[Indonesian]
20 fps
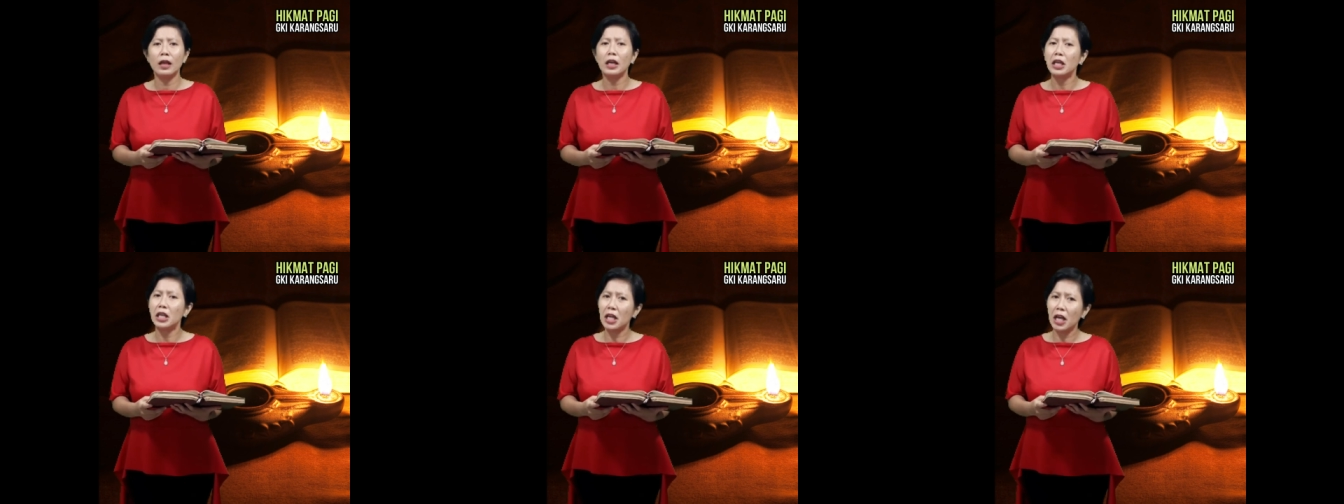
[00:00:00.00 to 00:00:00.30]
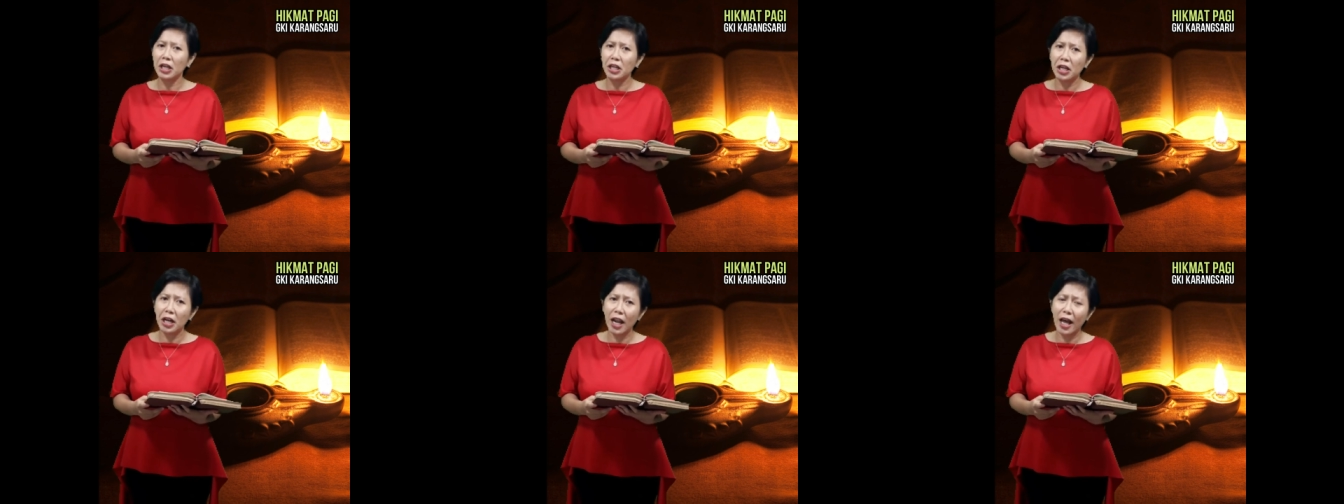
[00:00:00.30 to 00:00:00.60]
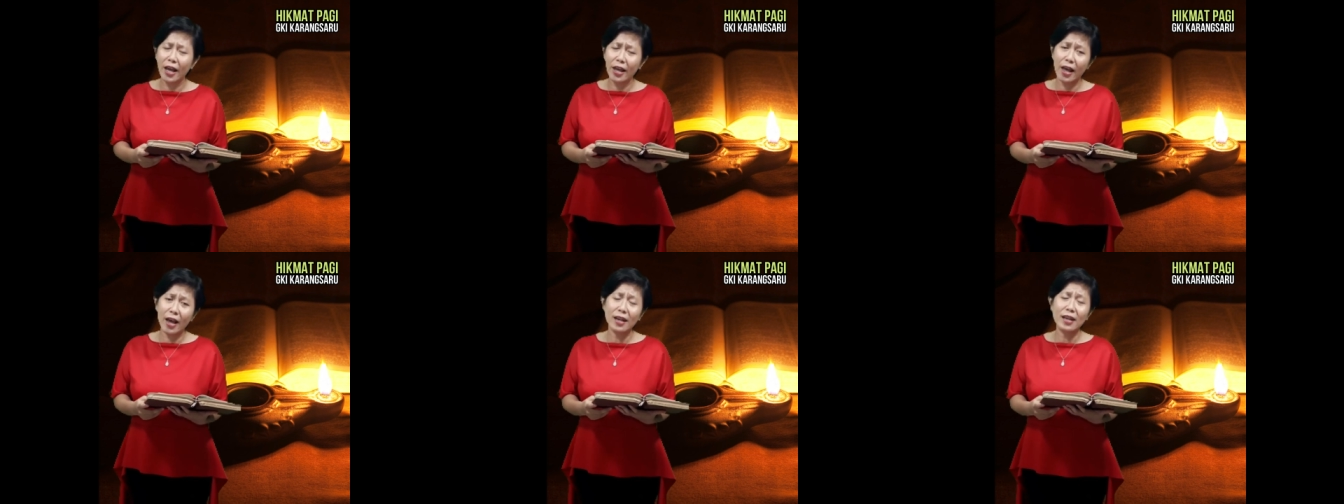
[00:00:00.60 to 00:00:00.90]
Ia
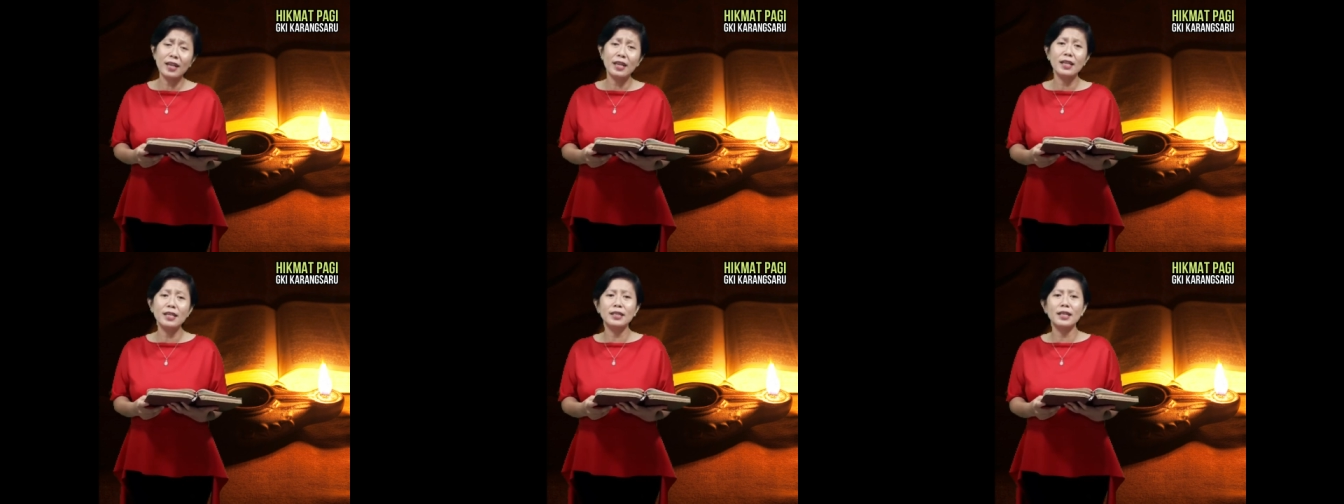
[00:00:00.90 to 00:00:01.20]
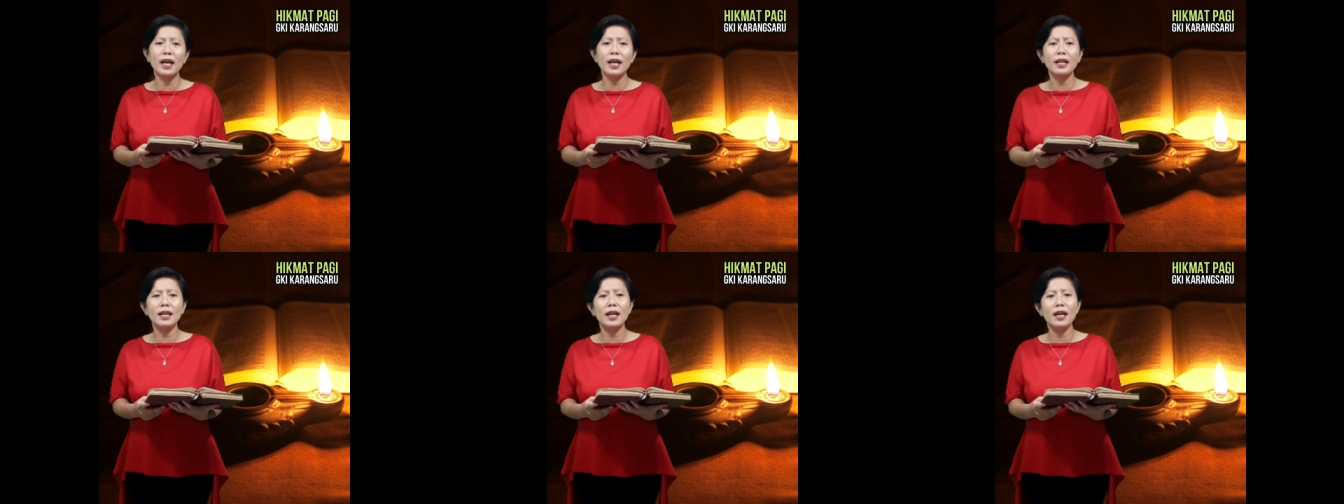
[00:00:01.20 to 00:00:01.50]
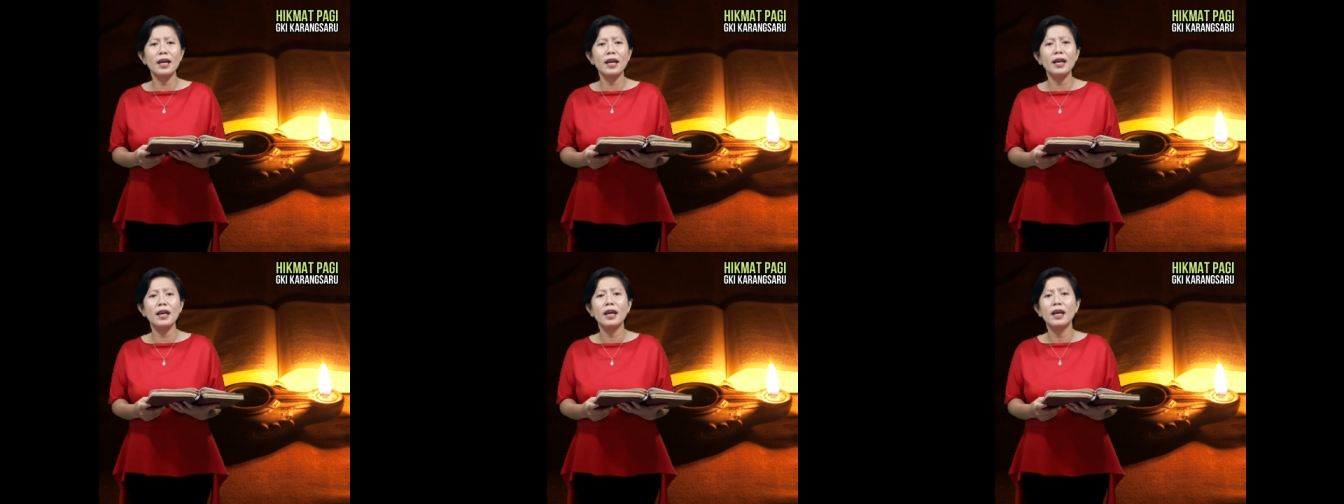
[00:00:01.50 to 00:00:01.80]
dilayani di
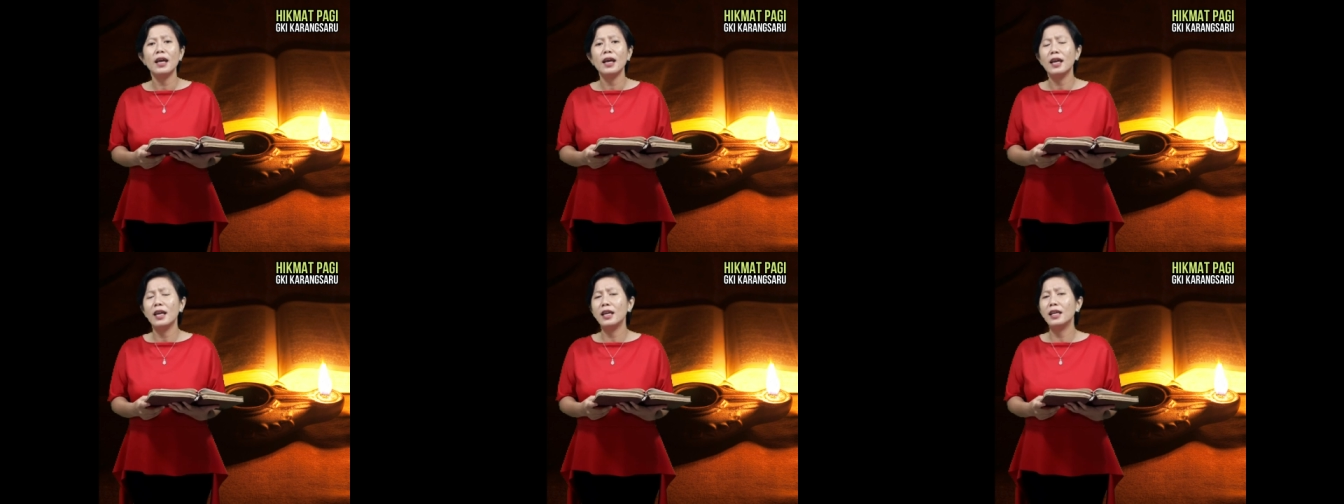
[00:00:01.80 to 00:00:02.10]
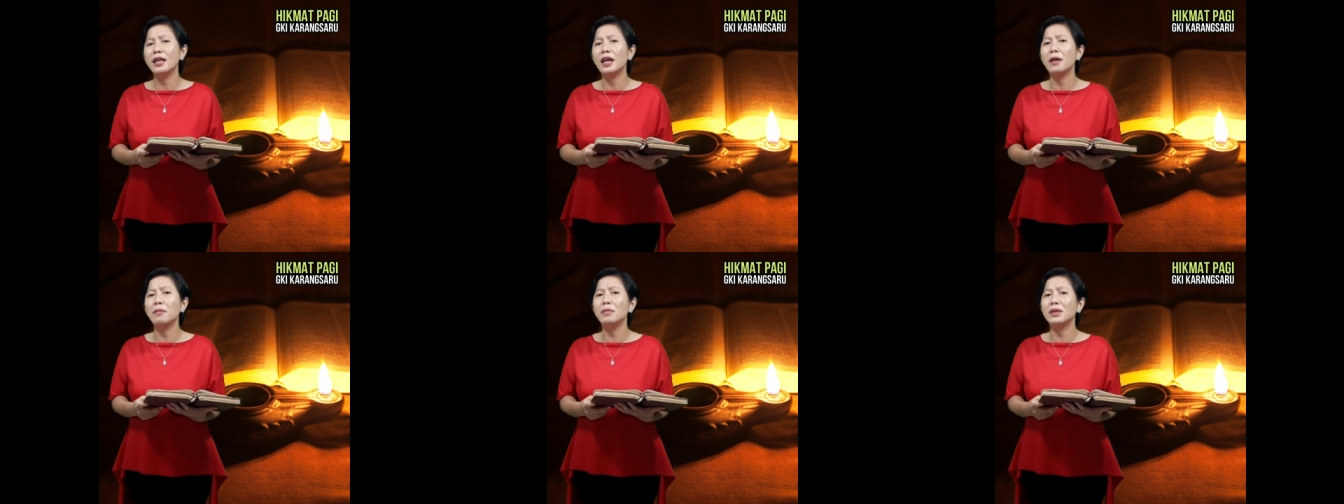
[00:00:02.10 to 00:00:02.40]
sana hingga